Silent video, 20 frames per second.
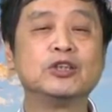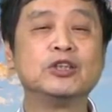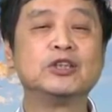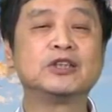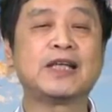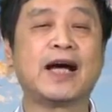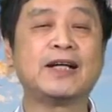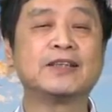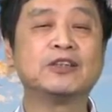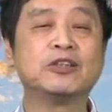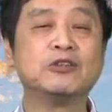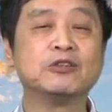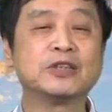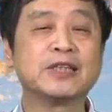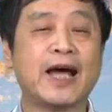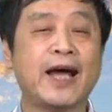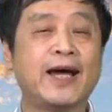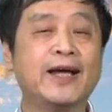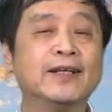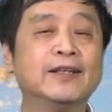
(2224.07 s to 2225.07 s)
记张秀
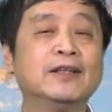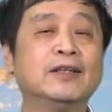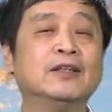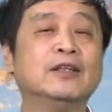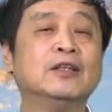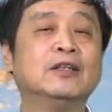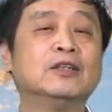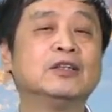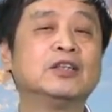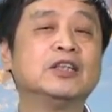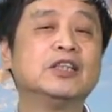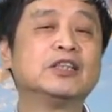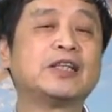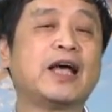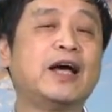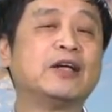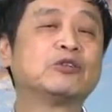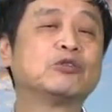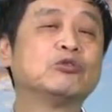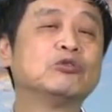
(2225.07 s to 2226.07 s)
山、第
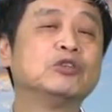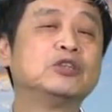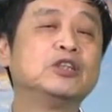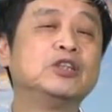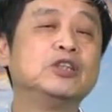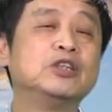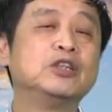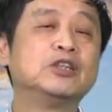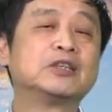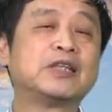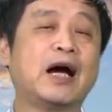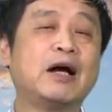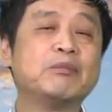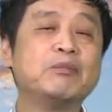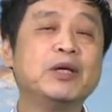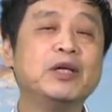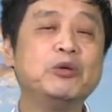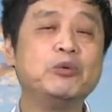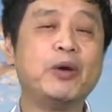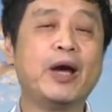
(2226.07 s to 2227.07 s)
三书记张
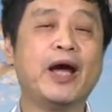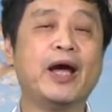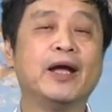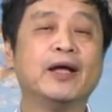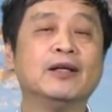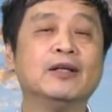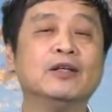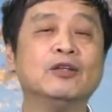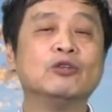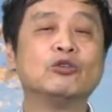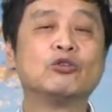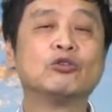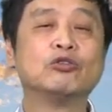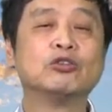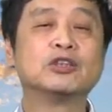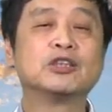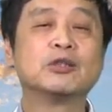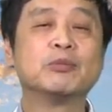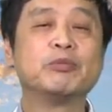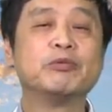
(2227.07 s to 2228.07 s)
明远、
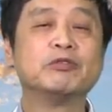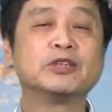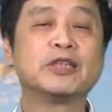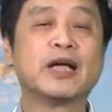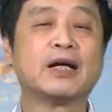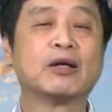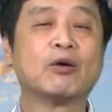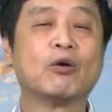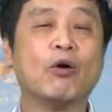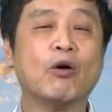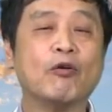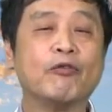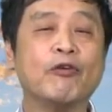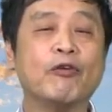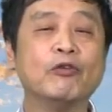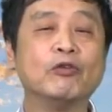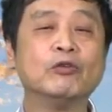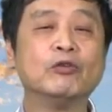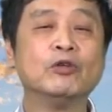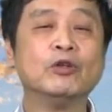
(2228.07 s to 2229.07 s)
组织部长郭
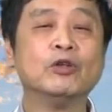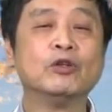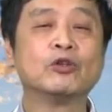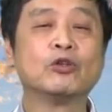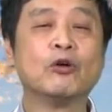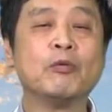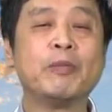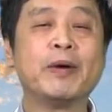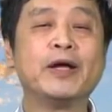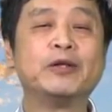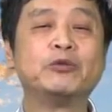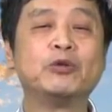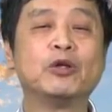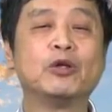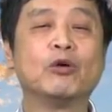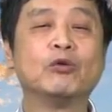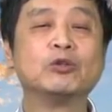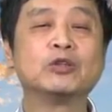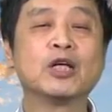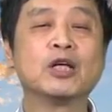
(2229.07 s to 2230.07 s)
峰。东北局
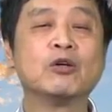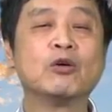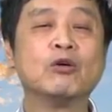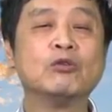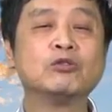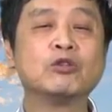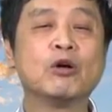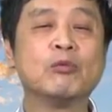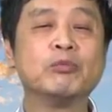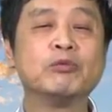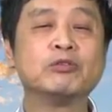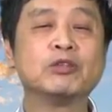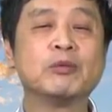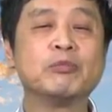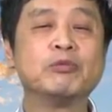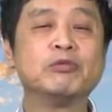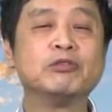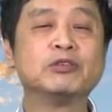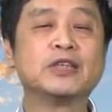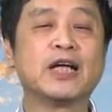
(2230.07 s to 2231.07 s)
农村工作部的
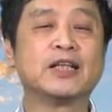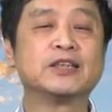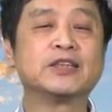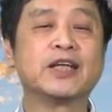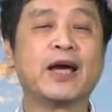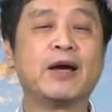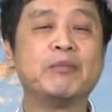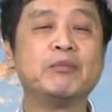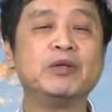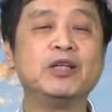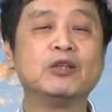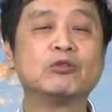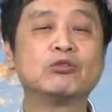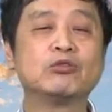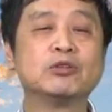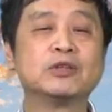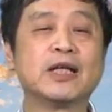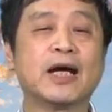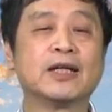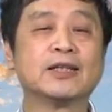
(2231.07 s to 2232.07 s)
部长兼秘
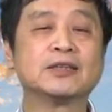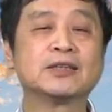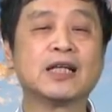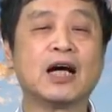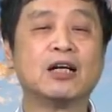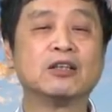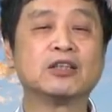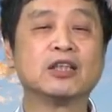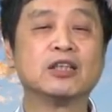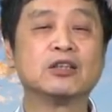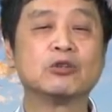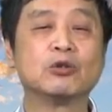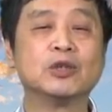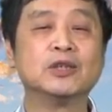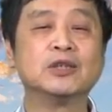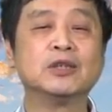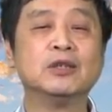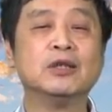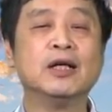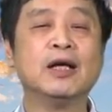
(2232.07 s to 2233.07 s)
书长赵德
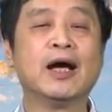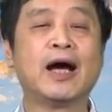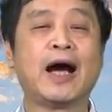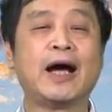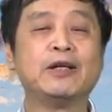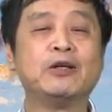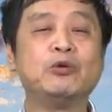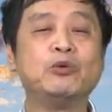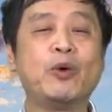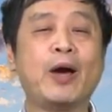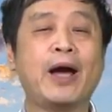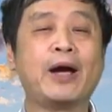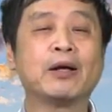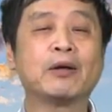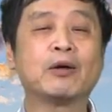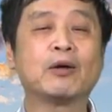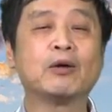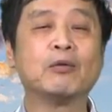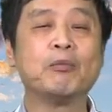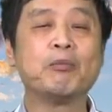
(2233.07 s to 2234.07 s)
尊，还有
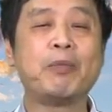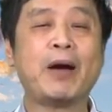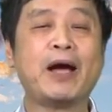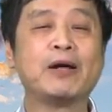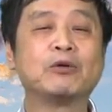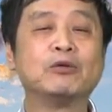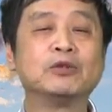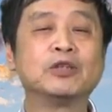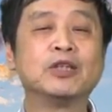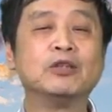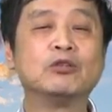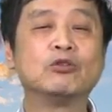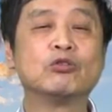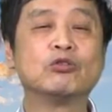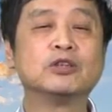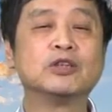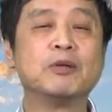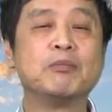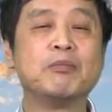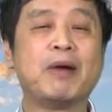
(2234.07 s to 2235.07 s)
原办公厅
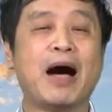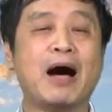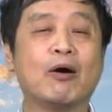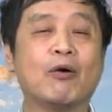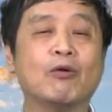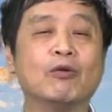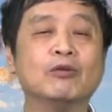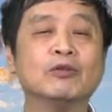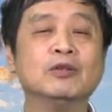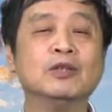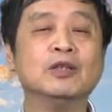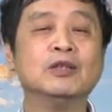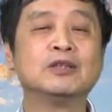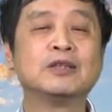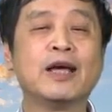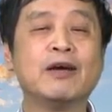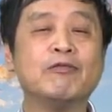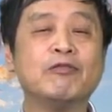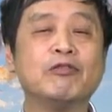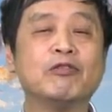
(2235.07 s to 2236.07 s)
主任马红，
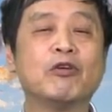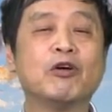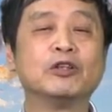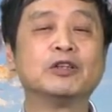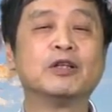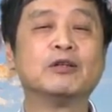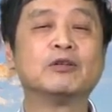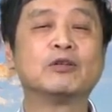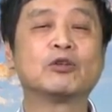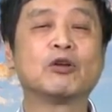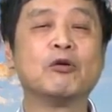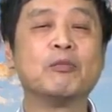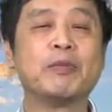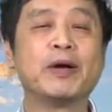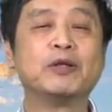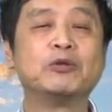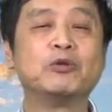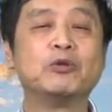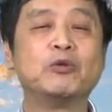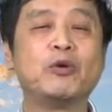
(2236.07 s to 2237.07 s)
这五个人，东
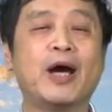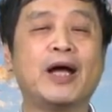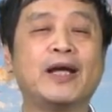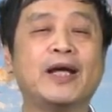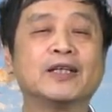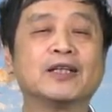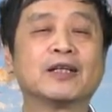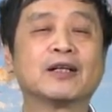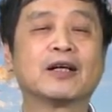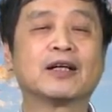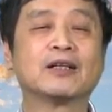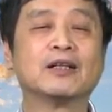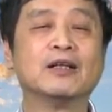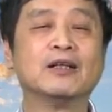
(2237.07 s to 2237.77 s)
北局原来的